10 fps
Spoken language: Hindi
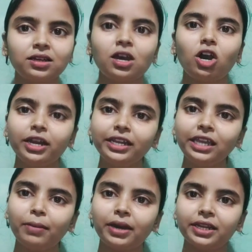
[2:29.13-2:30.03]
हनी
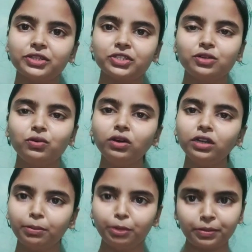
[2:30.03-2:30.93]
हमारे स्किन को
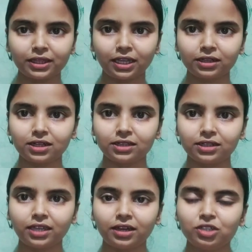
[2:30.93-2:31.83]
नमी प्रदान करता
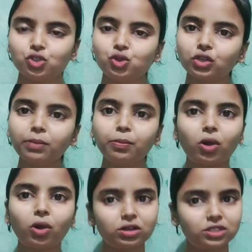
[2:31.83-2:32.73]
है जो कि
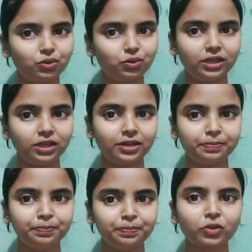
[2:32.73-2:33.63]
बहुत ज़रूरी है
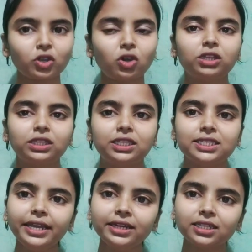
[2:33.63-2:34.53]
और तीसरा
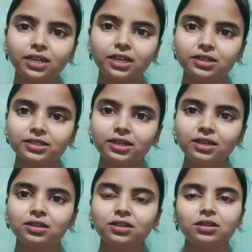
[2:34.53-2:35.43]
इंग्रेडिएंट्स है
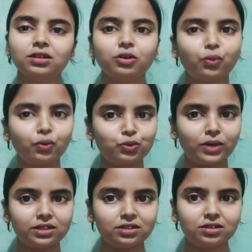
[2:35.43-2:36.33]
रोज़
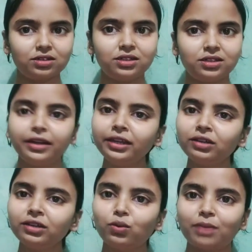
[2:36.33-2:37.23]
वाटर यानी
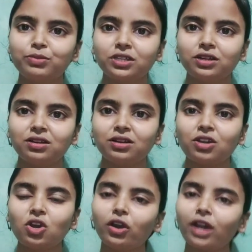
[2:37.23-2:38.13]
गुलाब जल
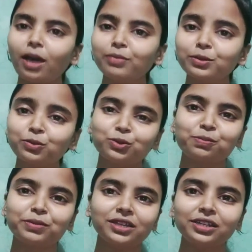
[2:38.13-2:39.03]
और आप सबको तो
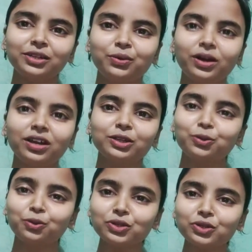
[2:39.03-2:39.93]
पता ही होगा कि
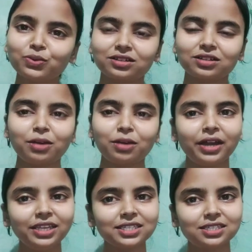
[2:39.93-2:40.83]
रोज़ वाटर
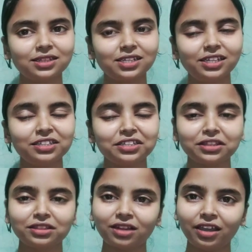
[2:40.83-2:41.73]
हमारे स्किन के लिए
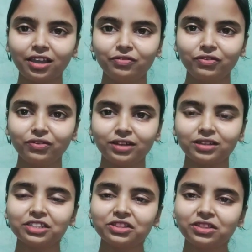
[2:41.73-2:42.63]
कितना हेल्पफुल है
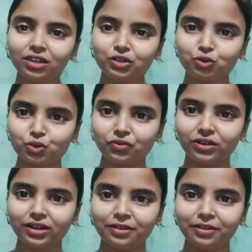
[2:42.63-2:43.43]
कितना यूजफुल है